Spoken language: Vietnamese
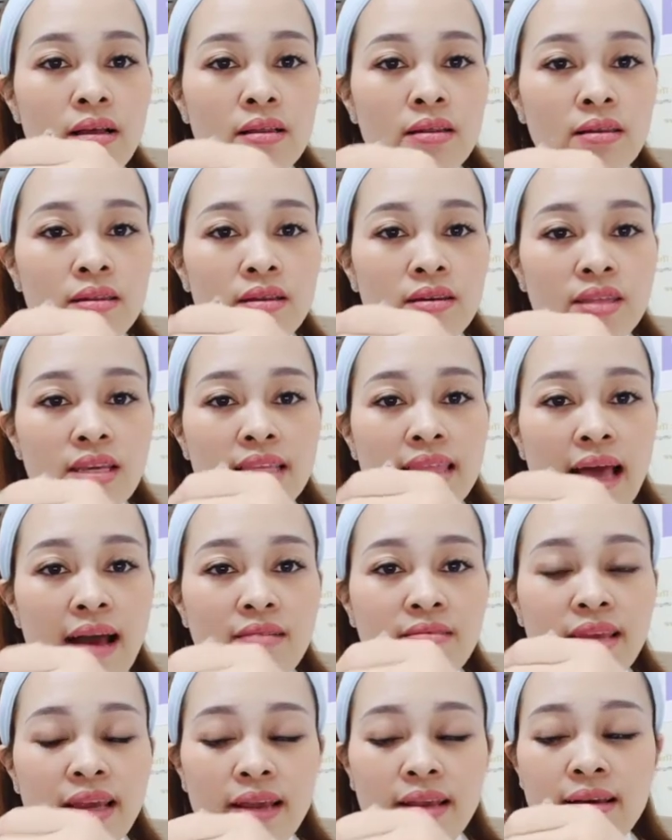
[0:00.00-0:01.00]
nó sẽ tạo
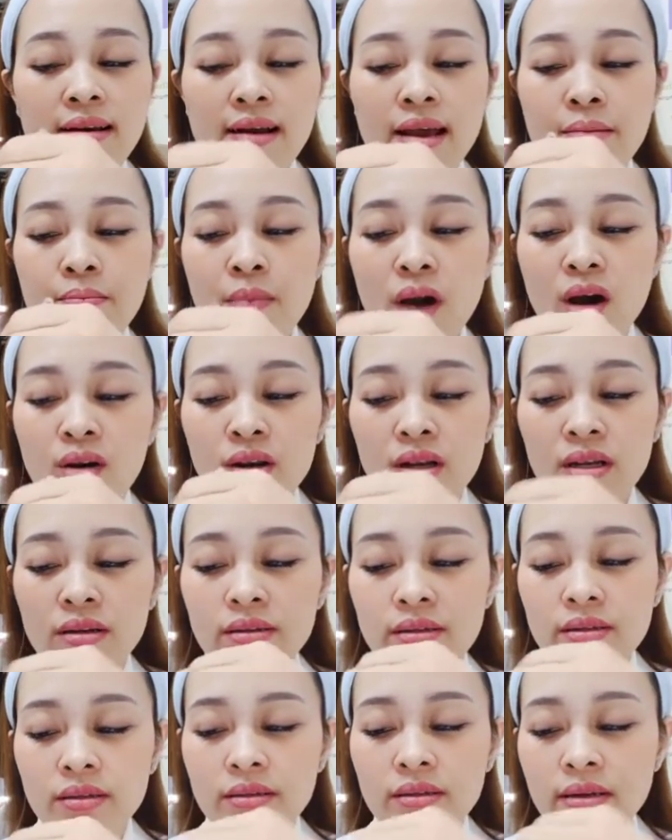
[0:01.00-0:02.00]
thành những cái bọt
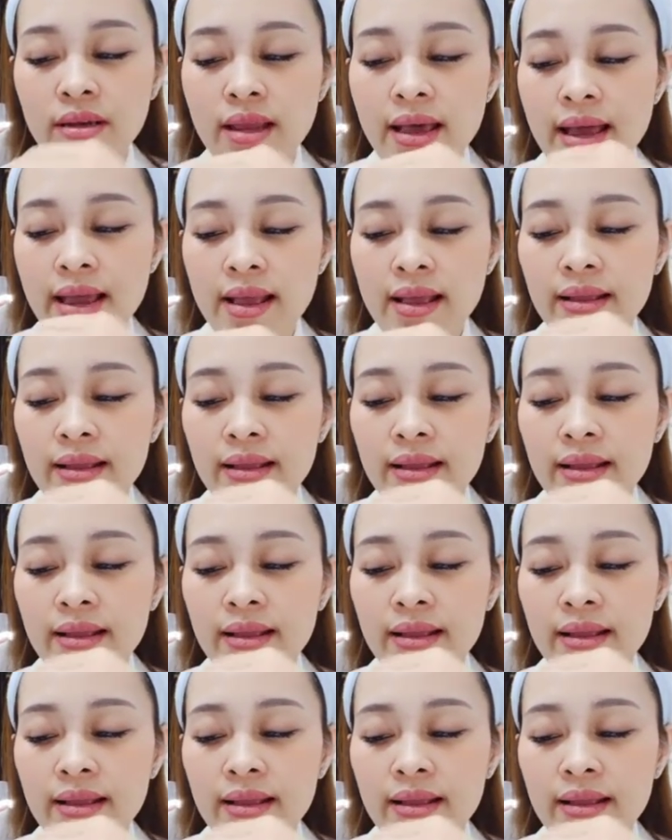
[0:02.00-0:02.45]
đây